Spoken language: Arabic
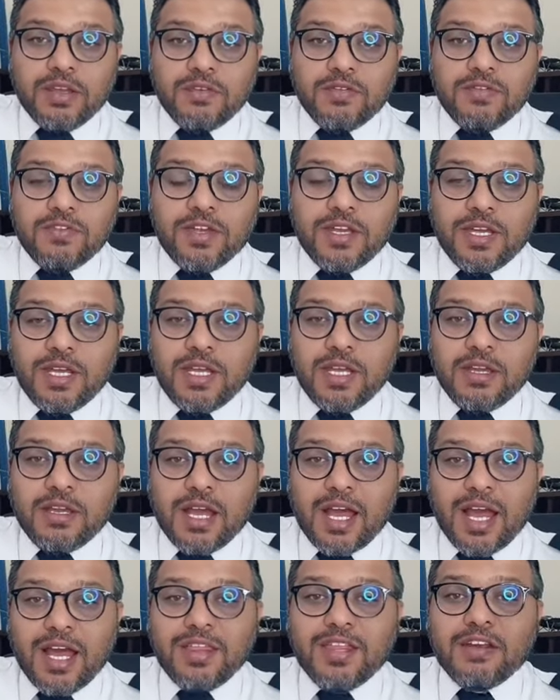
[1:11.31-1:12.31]
في
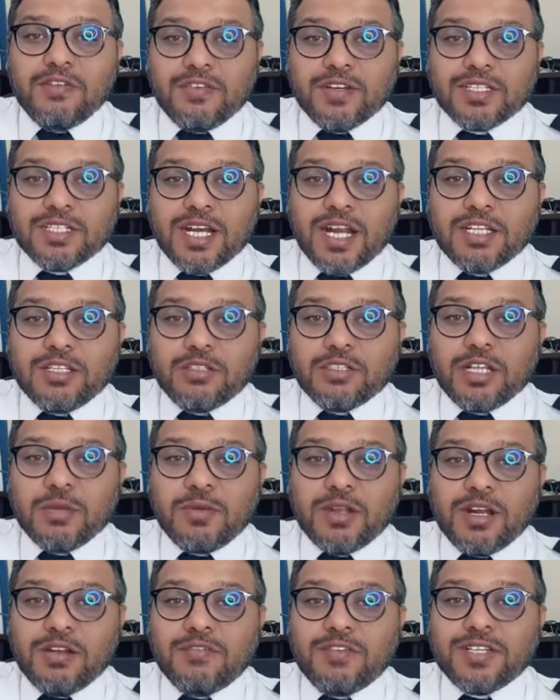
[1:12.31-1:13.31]
هذه الفترات
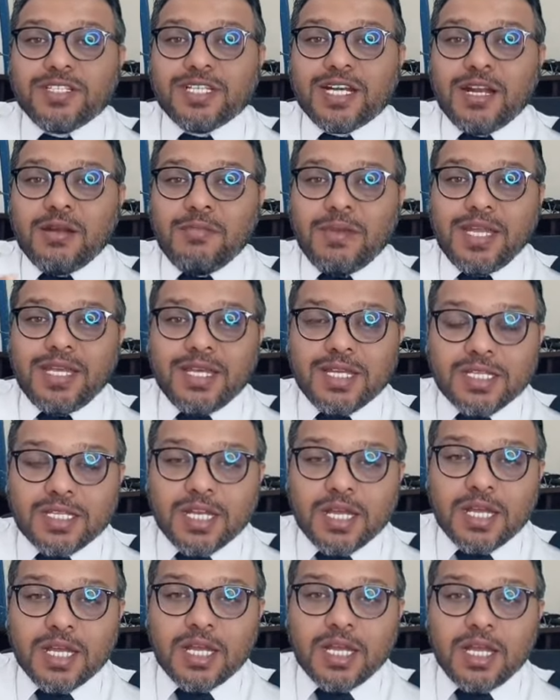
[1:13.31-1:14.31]
تعتبر الفتره
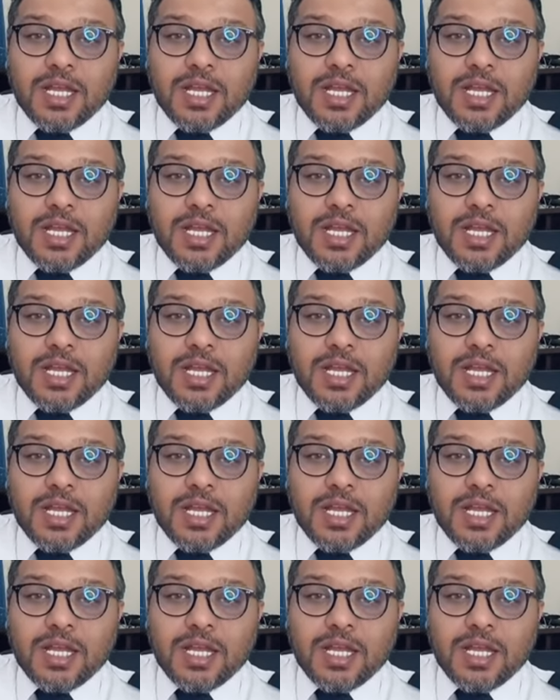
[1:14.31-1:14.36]
الميته